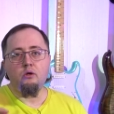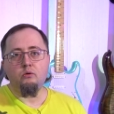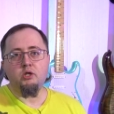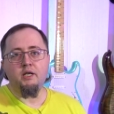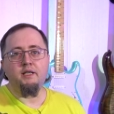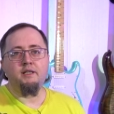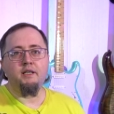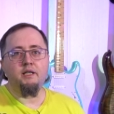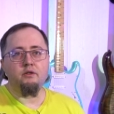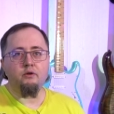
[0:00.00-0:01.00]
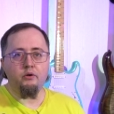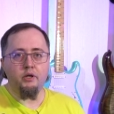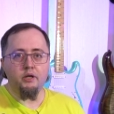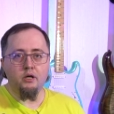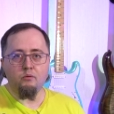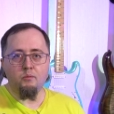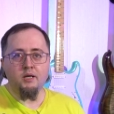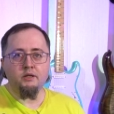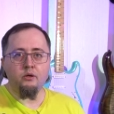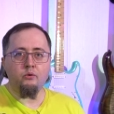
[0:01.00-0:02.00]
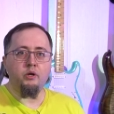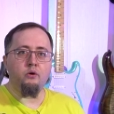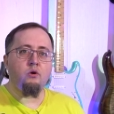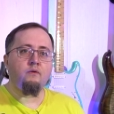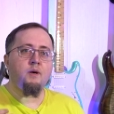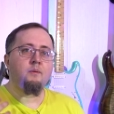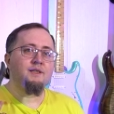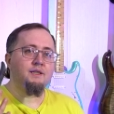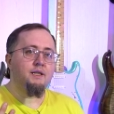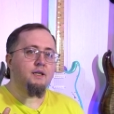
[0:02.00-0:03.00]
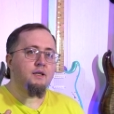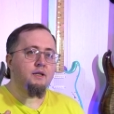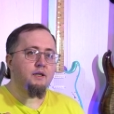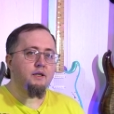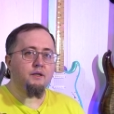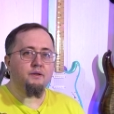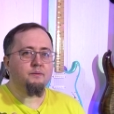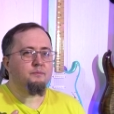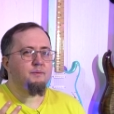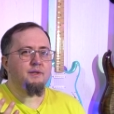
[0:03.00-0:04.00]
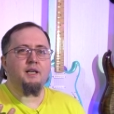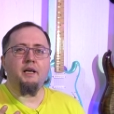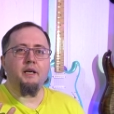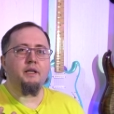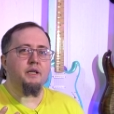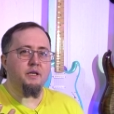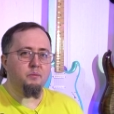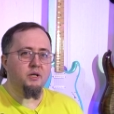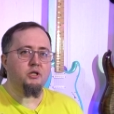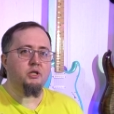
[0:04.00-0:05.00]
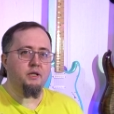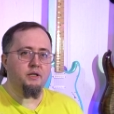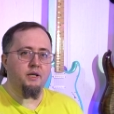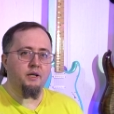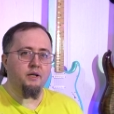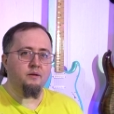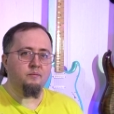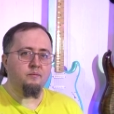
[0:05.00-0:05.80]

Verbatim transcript: Лучше отнесите свою гитару мастеру, и он вам сделает это за какие-то небольшие деньги.